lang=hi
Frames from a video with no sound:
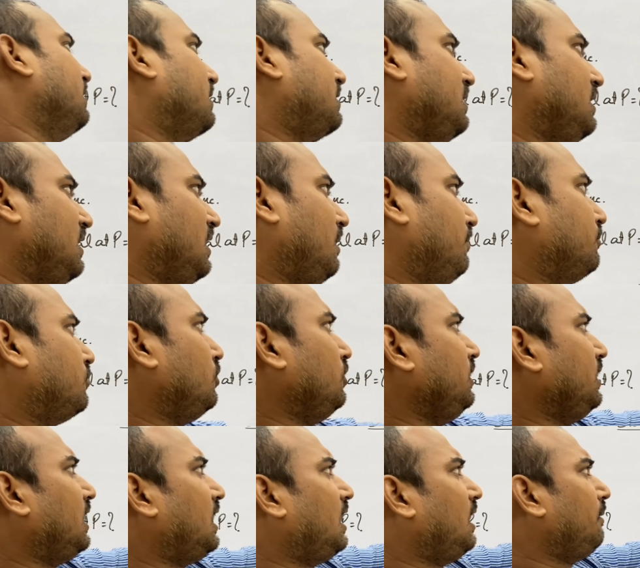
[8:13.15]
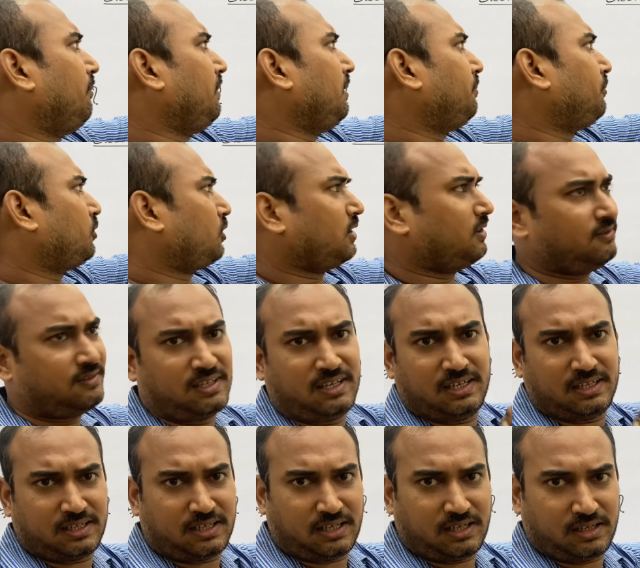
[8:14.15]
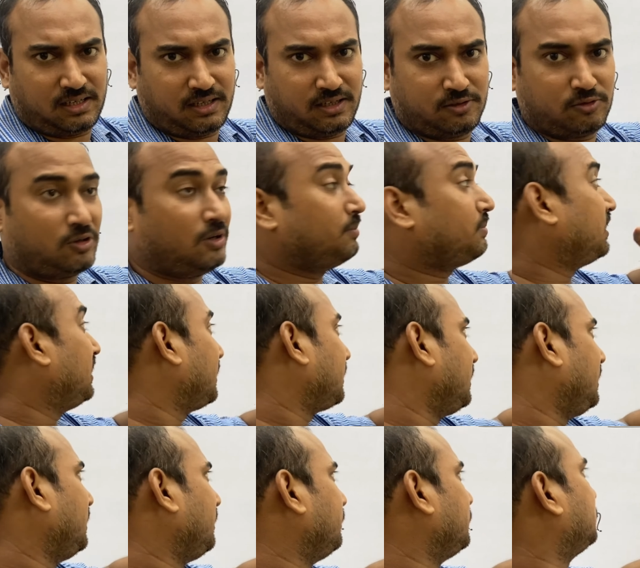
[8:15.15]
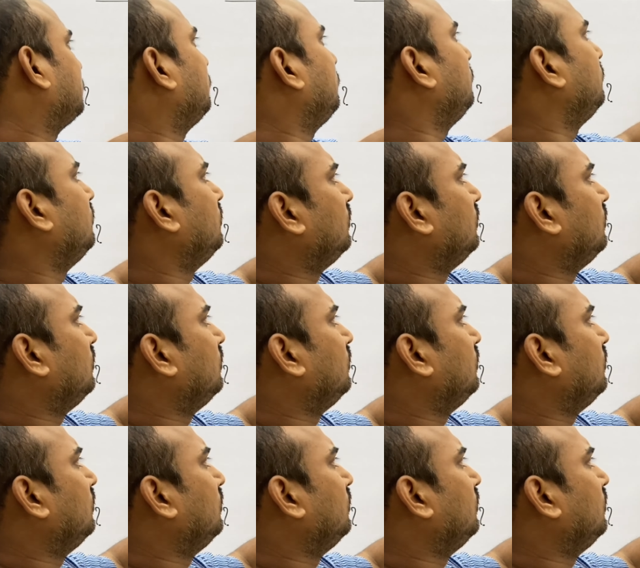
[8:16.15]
कि हमको यहाँ पे पोटेंशियल निकालना है तो हम क्या करेंगे बच्चों